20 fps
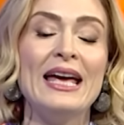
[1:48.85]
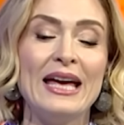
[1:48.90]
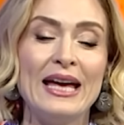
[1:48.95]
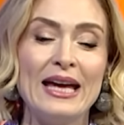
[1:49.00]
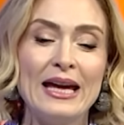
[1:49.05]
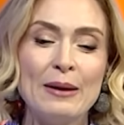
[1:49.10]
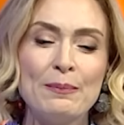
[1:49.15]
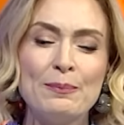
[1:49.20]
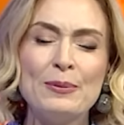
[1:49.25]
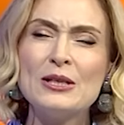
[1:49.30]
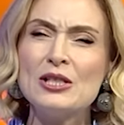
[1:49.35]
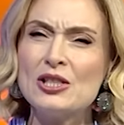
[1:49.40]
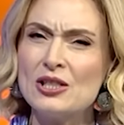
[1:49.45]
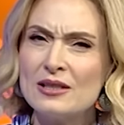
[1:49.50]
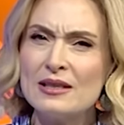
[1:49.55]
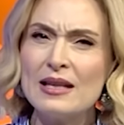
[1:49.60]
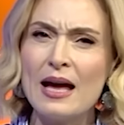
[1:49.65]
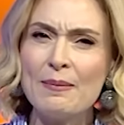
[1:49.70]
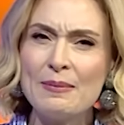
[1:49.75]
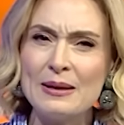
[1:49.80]
Ee,
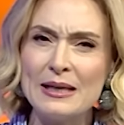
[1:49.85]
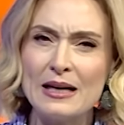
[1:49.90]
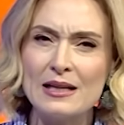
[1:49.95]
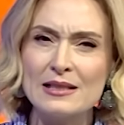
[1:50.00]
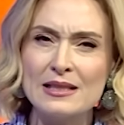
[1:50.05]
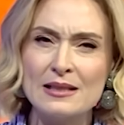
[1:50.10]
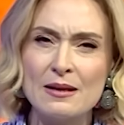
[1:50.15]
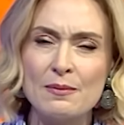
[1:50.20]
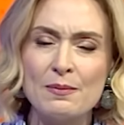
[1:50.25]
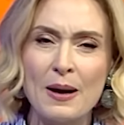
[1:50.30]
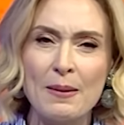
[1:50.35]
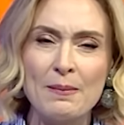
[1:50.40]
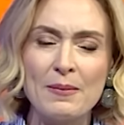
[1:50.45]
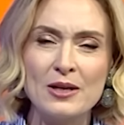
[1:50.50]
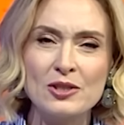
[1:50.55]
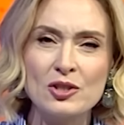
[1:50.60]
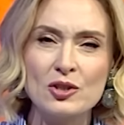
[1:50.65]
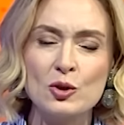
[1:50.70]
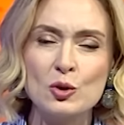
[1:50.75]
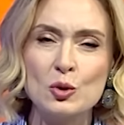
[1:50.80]
başından beri aslında
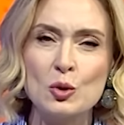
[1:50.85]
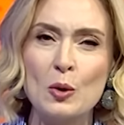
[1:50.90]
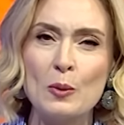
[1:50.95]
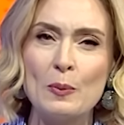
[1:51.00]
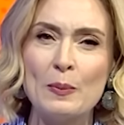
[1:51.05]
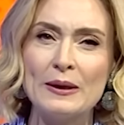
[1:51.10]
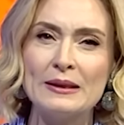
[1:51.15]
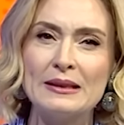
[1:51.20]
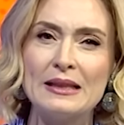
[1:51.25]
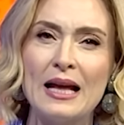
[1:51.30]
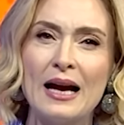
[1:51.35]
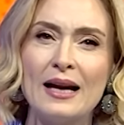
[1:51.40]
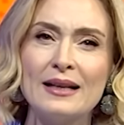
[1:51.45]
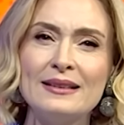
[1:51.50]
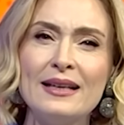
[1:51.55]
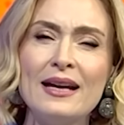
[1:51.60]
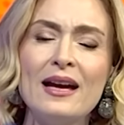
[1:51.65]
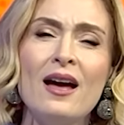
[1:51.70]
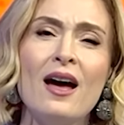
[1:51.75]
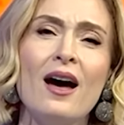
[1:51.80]
bambaşka
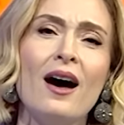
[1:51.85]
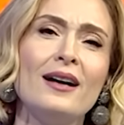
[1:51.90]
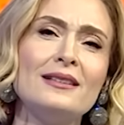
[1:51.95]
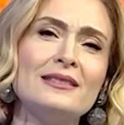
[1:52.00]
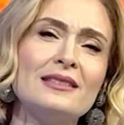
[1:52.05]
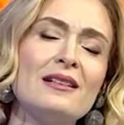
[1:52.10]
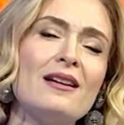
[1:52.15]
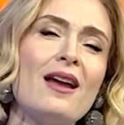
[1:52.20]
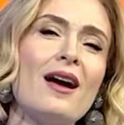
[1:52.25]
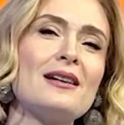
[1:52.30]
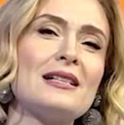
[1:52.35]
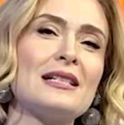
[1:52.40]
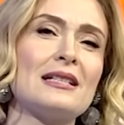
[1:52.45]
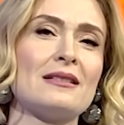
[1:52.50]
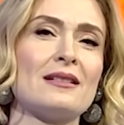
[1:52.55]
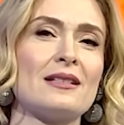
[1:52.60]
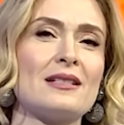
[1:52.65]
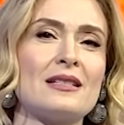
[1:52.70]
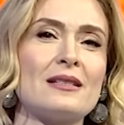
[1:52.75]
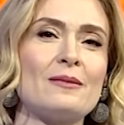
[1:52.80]
sohbetlerde
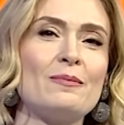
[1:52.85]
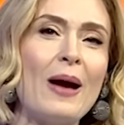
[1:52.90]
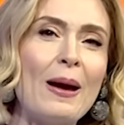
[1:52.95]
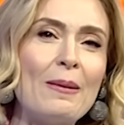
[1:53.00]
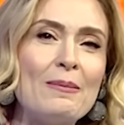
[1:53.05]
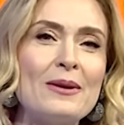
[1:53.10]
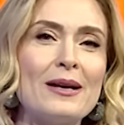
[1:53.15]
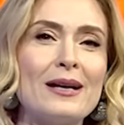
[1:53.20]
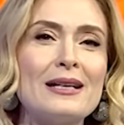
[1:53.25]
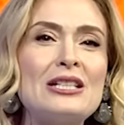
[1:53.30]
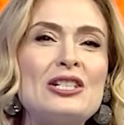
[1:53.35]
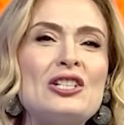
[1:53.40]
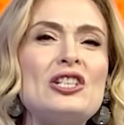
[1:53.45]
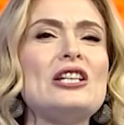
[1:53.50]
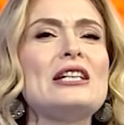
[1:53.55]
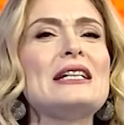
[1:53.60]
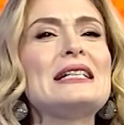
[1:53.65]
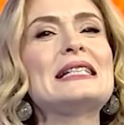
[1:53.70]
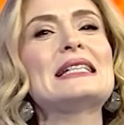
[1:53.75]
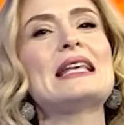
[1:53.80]
hatırlarsınızdır ben biraz
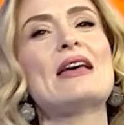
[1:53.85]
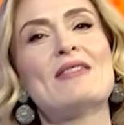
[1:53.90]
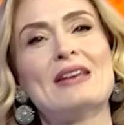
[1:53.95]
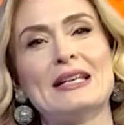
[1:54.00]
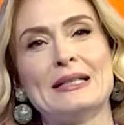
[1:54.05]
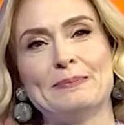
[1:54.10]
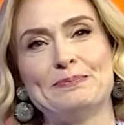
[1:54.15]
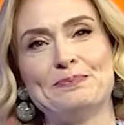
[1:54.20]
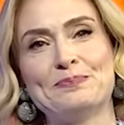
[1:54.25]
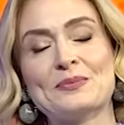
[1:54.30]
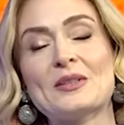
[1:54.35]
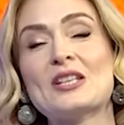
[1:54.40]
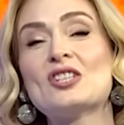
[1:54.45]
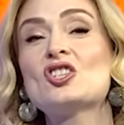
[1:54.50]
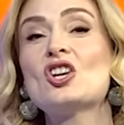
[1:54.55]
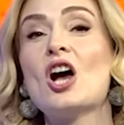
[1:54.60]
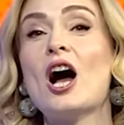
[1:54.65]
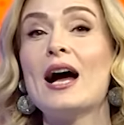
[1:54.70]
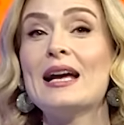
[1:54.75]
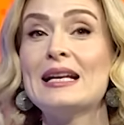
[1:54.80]
şiir severim
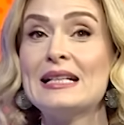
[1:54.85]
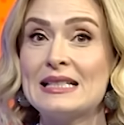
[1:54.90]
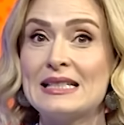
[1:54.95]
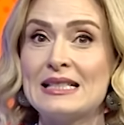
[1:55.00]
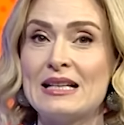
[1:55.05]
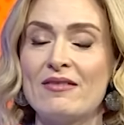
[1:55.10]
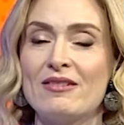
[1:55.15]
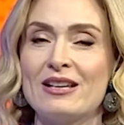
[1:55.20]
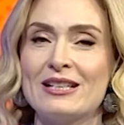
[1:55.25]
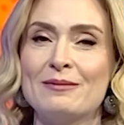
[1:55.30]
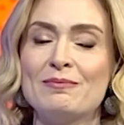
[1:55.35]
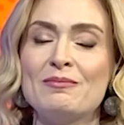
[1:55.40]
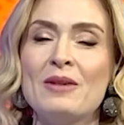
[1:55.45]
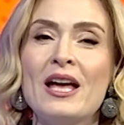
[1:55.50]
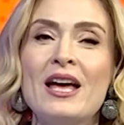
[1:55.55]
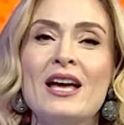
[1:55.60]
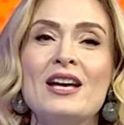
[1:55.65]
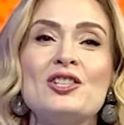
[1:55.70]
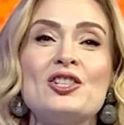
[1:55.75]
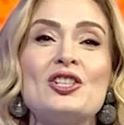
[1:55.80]
şair severim.
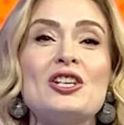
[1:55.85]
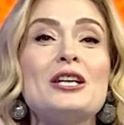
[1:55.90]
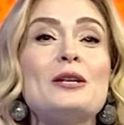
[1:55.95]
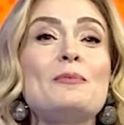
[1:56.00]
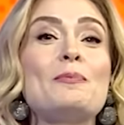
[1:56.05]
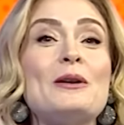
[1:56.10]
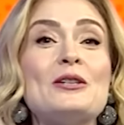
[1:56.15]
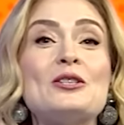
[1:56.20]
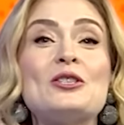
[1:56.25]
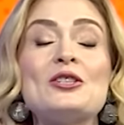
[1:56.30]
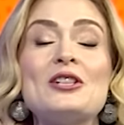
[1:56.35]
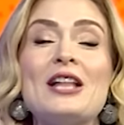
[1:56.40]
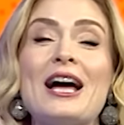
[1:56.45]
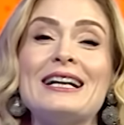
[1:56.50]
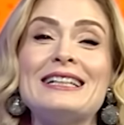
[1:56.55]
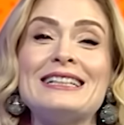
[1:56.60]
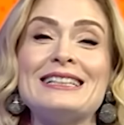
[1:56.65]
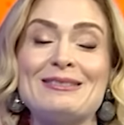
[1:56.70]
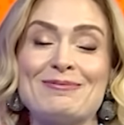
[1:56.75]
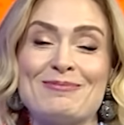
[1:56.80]
Şiir
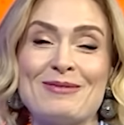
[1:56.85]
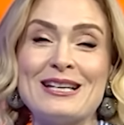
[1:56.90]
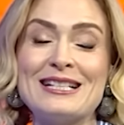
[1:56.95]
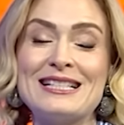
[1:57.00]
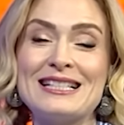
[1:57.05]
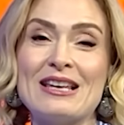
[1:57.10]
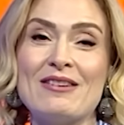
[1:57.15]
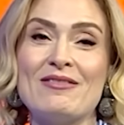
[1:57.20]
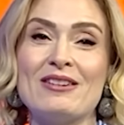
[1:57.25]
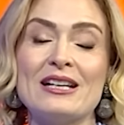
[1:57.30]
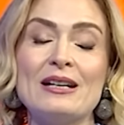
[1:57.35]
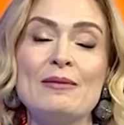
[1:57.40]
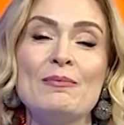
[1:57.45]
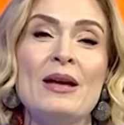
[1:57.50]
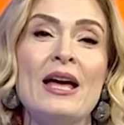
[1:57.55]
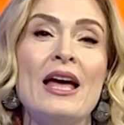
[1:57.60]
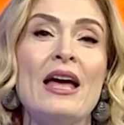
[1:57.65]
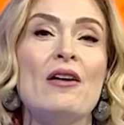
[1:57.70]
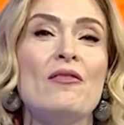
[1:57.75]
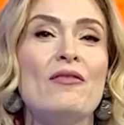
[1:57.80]
peşinden gitmeyi severim
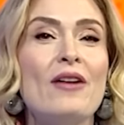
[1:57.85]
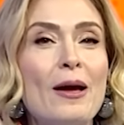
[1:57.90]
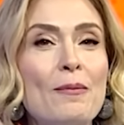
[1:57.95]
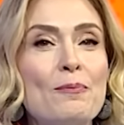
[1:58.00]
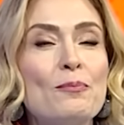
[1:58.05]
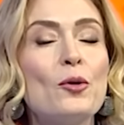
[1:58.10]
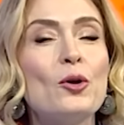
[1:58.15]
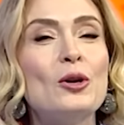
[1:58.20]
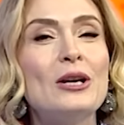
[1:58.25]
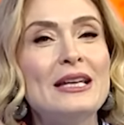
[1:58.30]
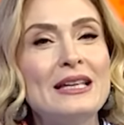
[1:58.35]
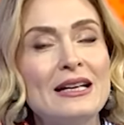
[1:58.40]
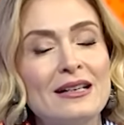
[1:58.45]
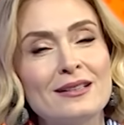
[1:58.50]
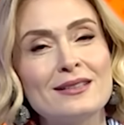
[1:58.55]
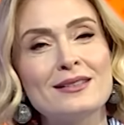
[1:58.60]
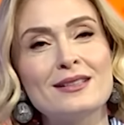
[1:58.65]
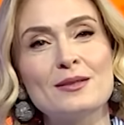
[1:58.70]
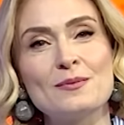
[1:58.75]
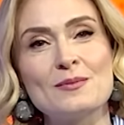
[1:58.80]
ve hep böyle
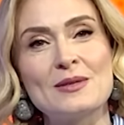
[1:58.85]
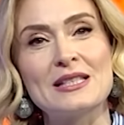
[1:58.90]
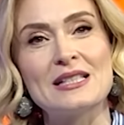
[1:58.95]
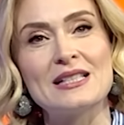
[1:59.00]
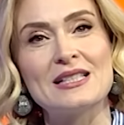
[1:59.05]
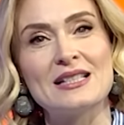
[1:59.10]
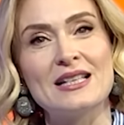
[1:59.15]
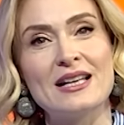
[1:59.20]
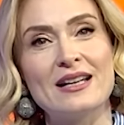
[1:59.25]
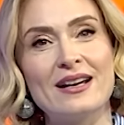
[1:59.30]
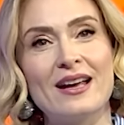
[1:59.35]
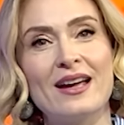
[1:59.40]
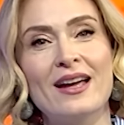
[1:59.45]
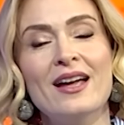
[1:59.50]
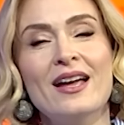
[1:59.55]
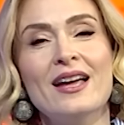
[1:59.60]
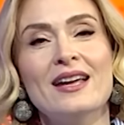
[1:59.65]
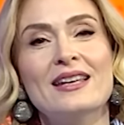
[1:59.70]
yakınırım sizlere.